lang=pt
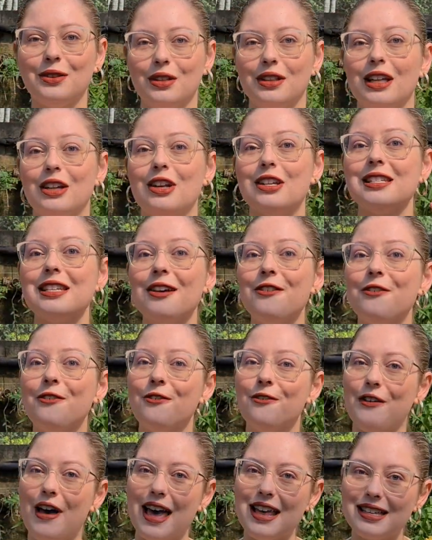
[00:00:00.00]
toda a nossa
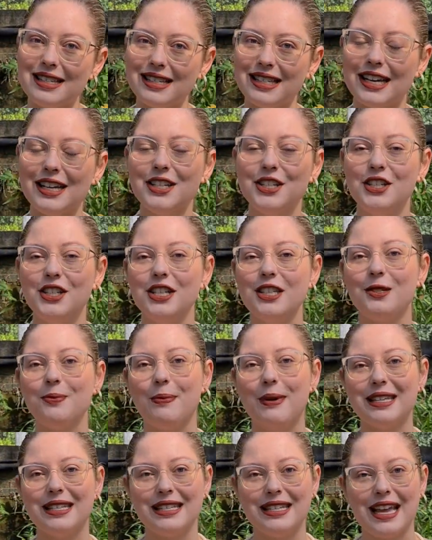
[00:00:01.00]
festa de
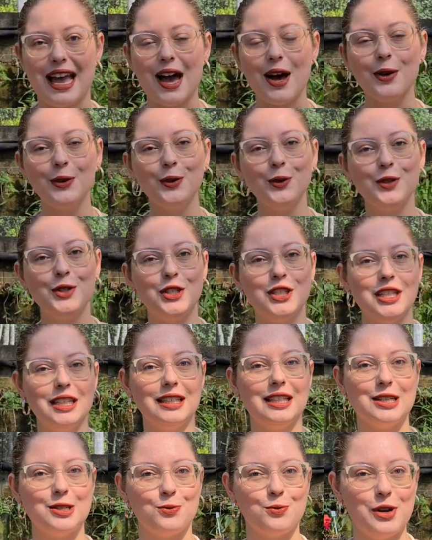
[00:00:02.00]
especial do Dia
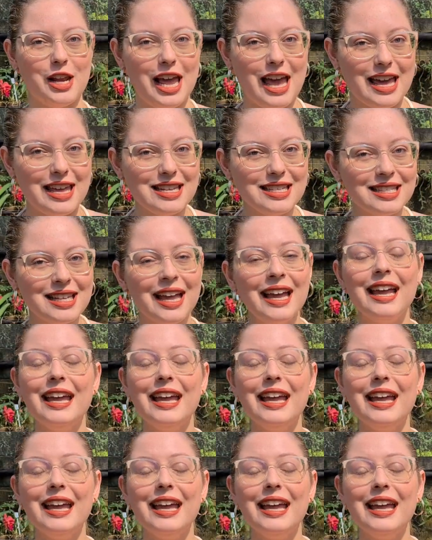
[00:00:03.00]
das Mulheres.